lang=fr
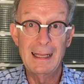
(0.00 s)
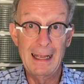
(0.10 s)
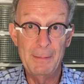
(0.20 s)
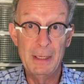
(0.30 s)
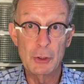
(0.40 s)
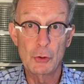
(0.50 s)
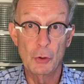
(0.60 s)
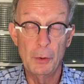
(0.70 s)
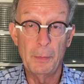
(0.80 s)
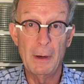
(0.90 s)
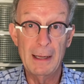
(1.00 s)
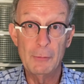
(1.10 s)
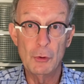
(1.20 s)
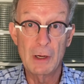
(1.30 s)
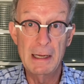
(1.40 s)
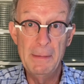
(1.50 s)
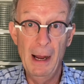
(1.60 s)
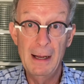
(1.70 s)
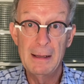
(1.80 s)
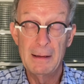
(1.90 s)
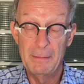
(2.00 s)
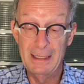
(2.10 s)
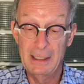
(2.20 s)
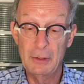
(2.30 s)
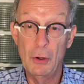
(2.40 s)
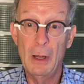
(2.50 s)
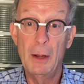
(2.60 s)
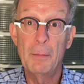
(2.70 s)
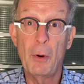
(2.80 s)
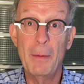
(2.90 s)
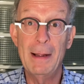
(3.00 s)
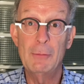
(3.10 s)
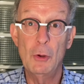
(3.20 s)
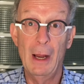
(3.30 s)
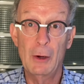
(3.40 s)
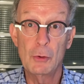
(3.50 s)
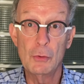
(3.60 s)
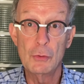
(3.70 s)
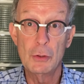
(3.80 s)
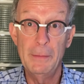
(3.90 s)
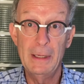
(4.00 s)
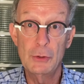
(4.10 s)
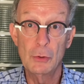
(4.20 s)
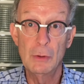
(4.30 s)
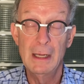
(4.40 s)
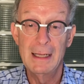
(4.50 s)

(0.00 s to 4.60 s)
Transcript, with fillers: et eh bien sur le problème du climat, mais c'est le problème de la consommation.